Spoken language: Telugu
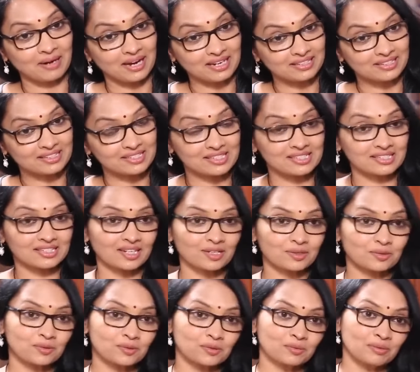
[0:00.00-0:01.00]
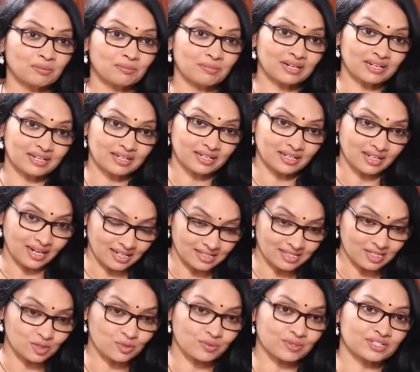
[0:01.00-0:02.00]
బాలకృష్ణ గారు మిమ్మల్ని ఆ
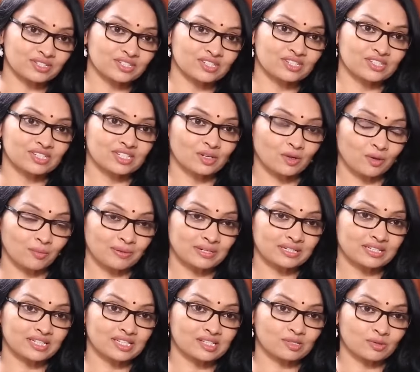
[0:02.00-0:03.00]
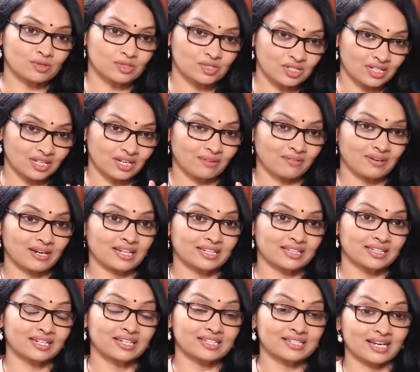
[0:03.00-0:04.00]
సిచ్యువేషన్ నుంచి లోపల తీసుకొచ్చి
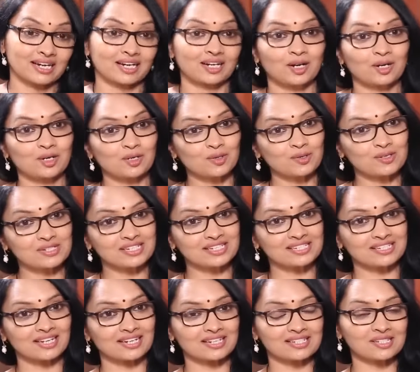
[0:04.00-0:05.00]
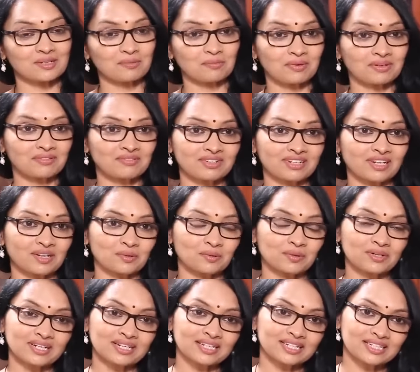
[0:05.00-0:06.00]
వాళ్ళందరినీ చాలా కంట్రోల్ చేశారని చెప్పని విన్నాను
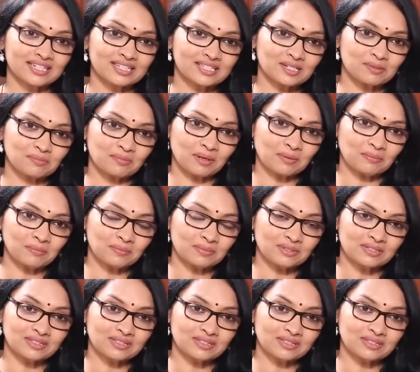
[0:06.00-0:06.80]
అంటే